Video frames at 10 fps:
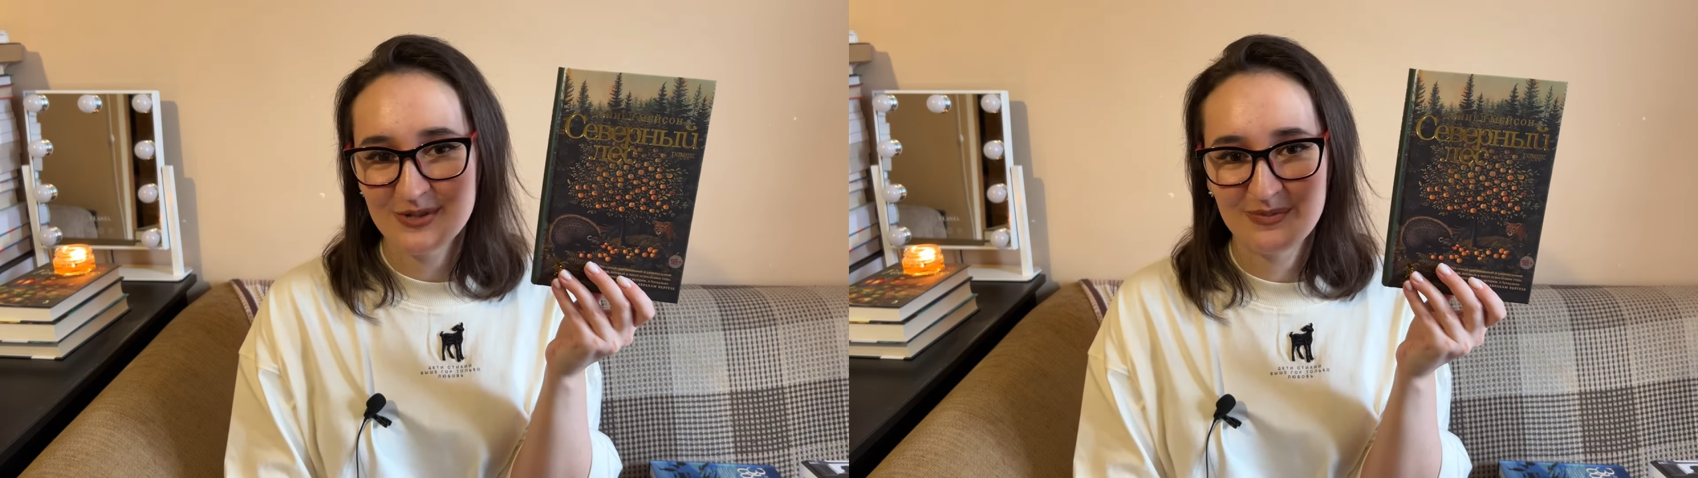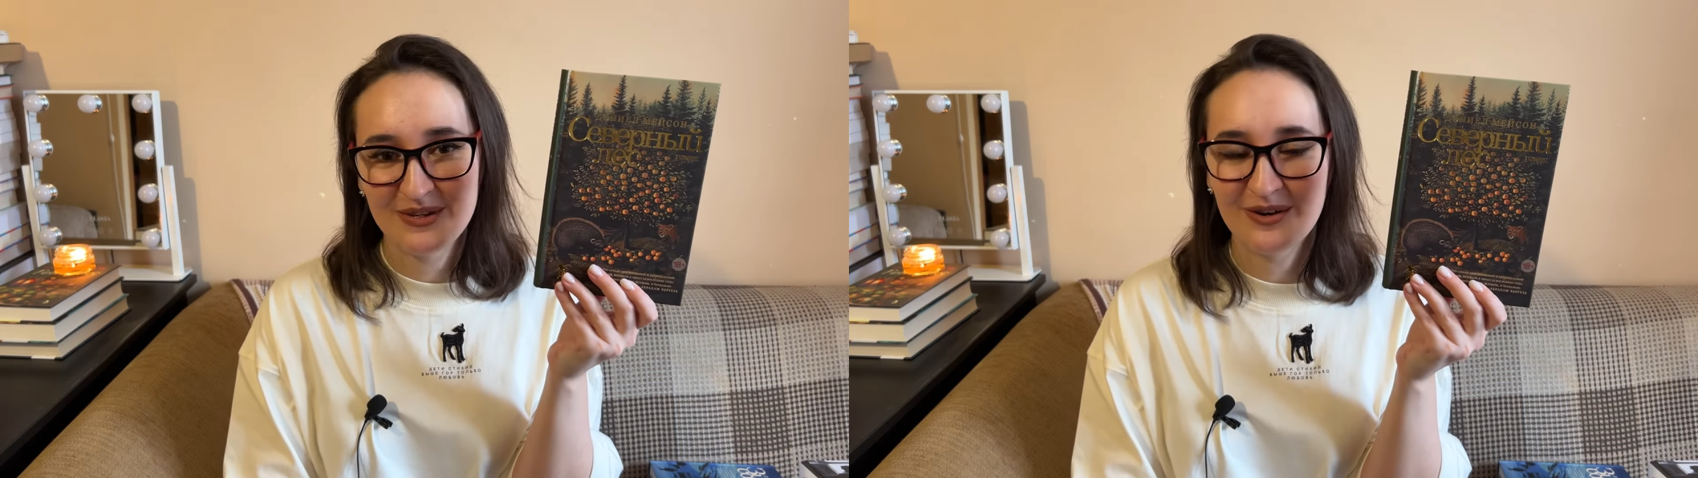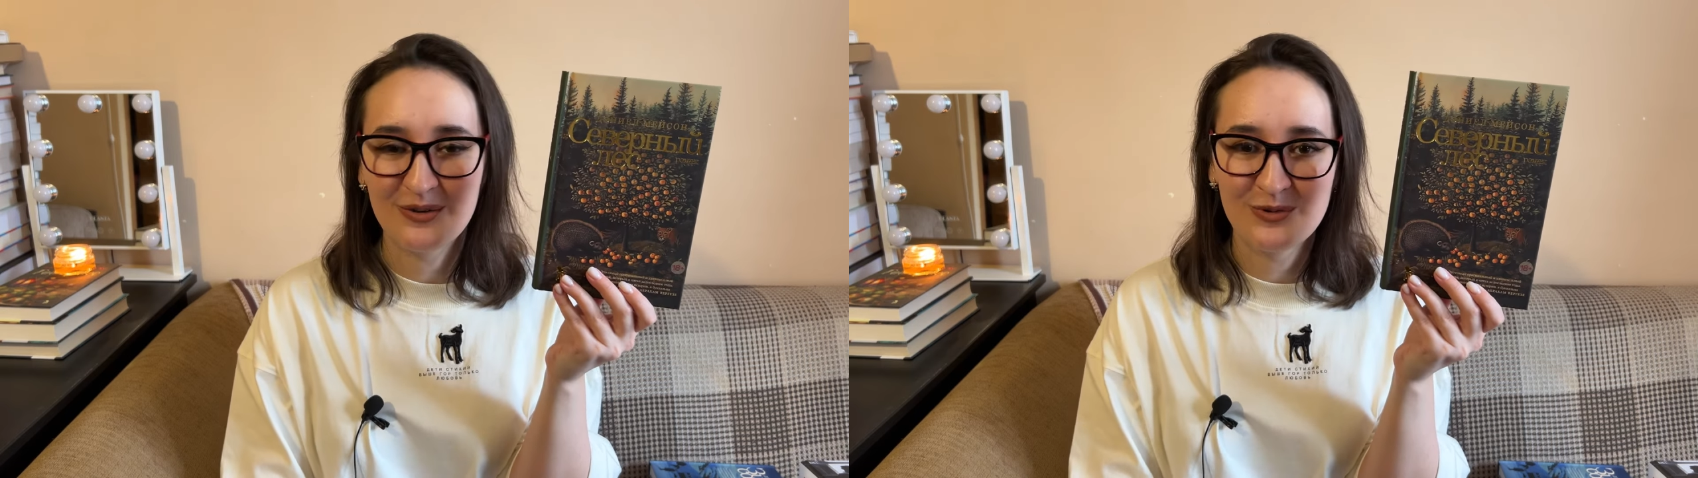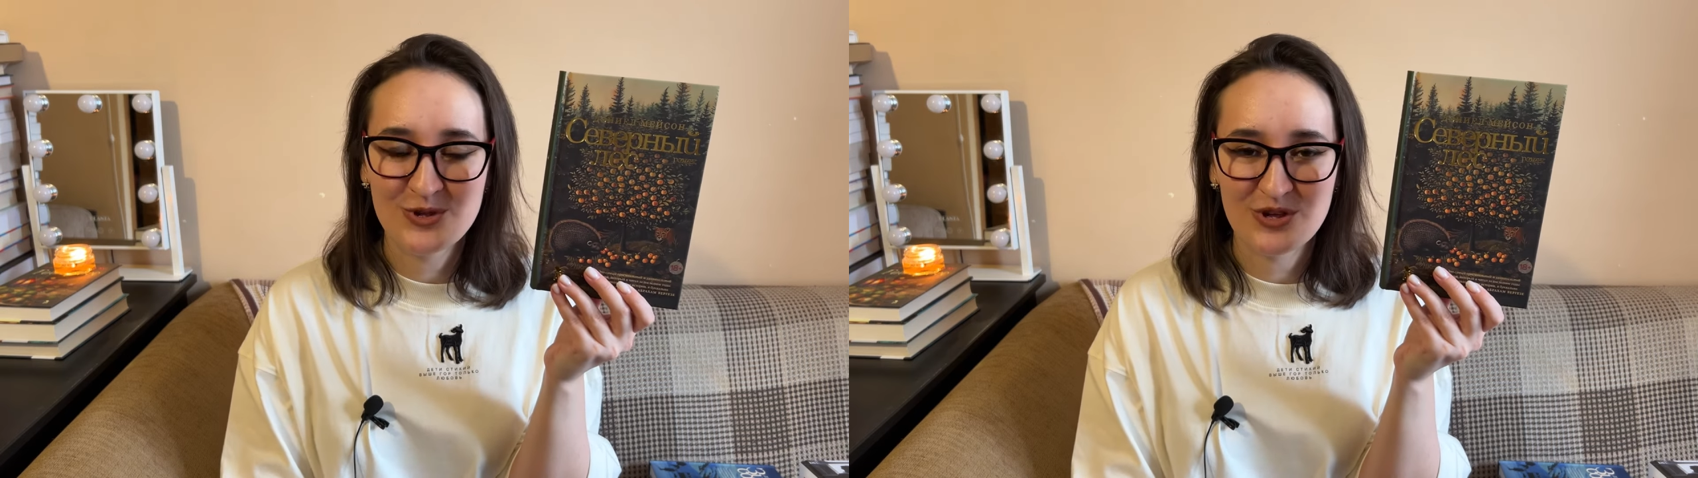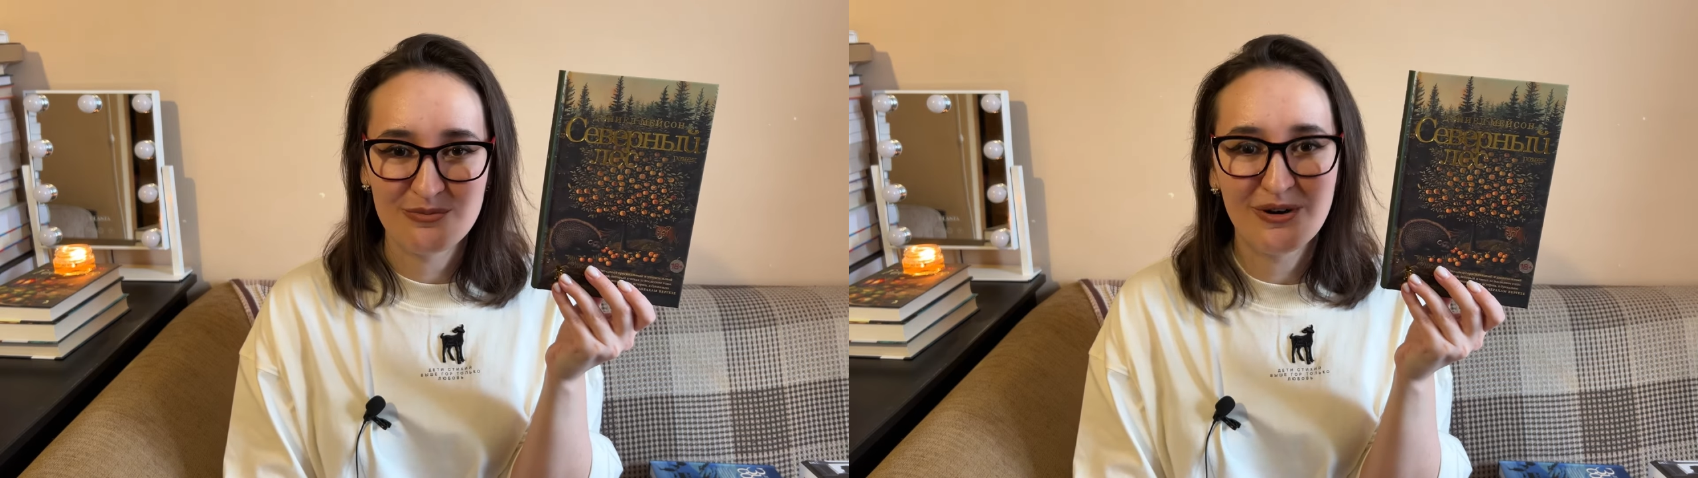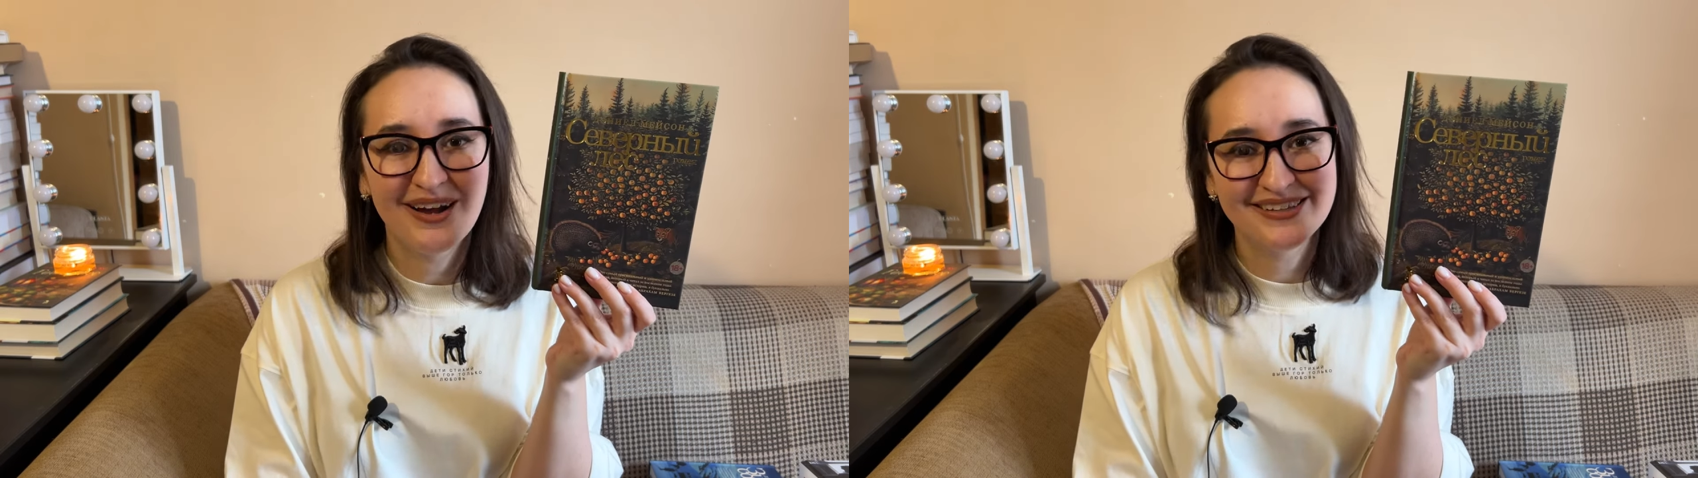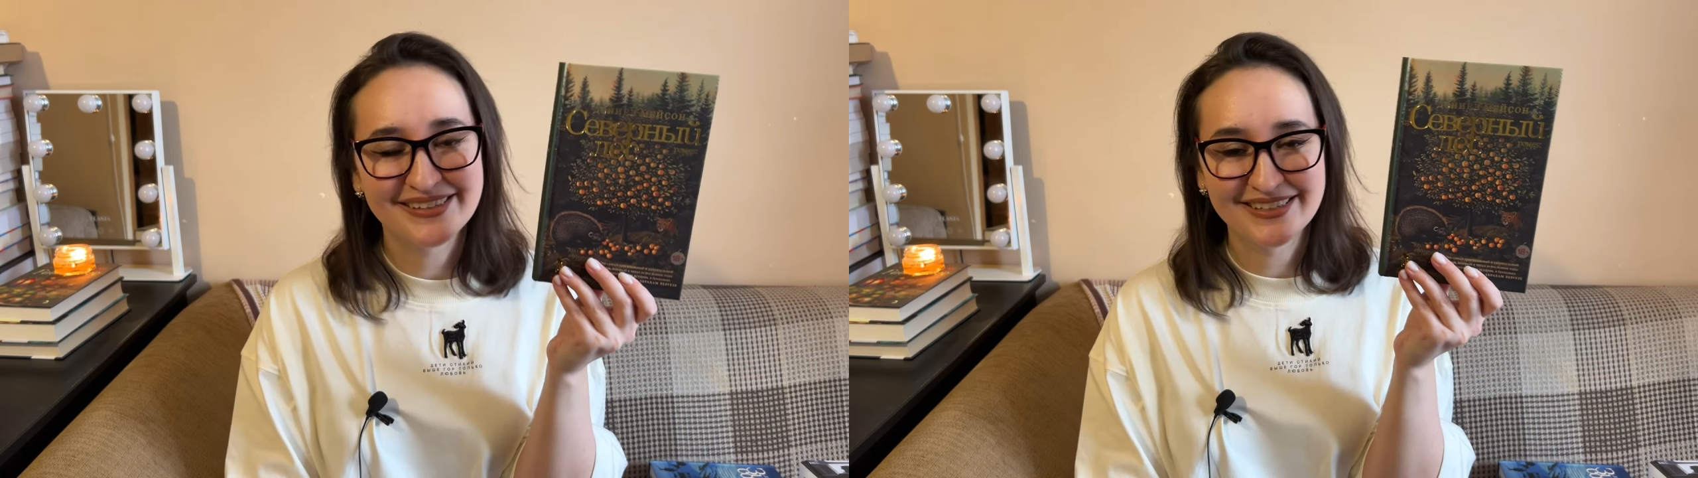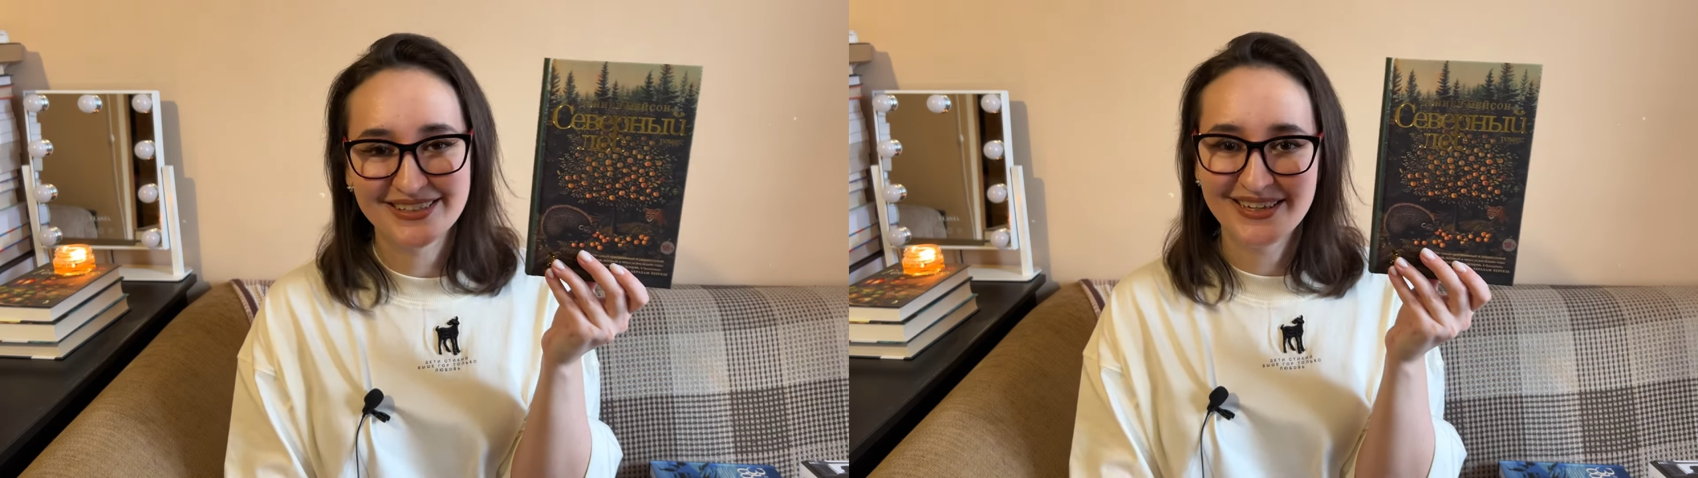меня очень манит
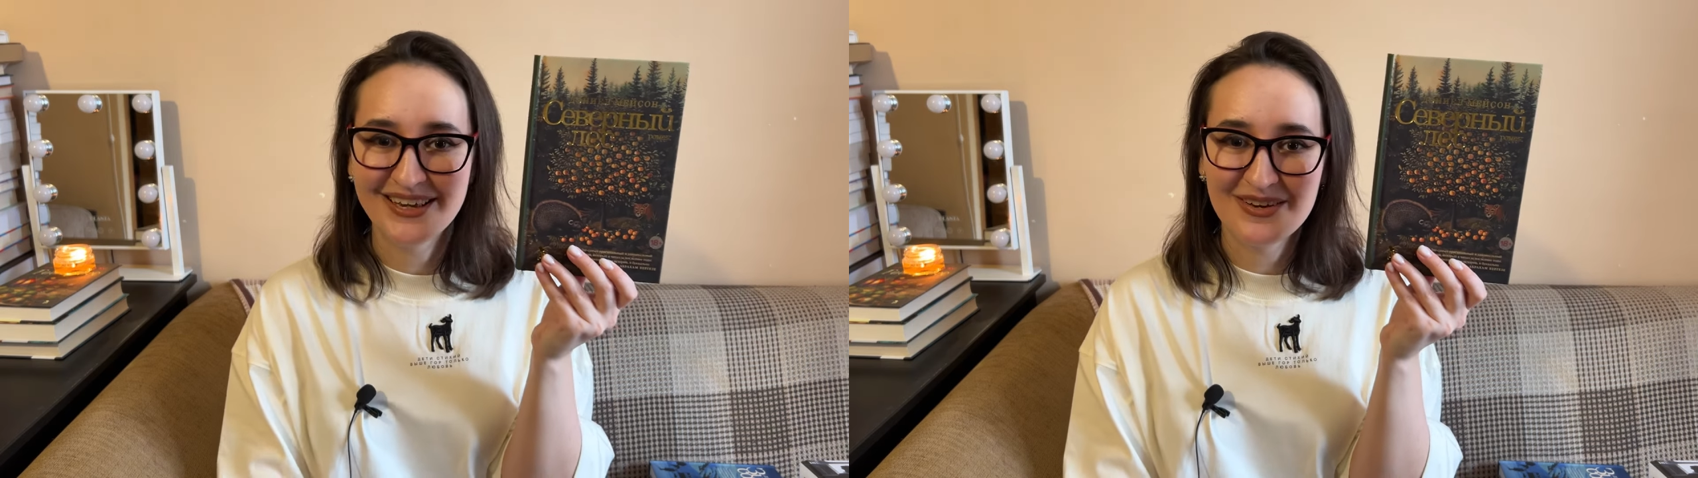эта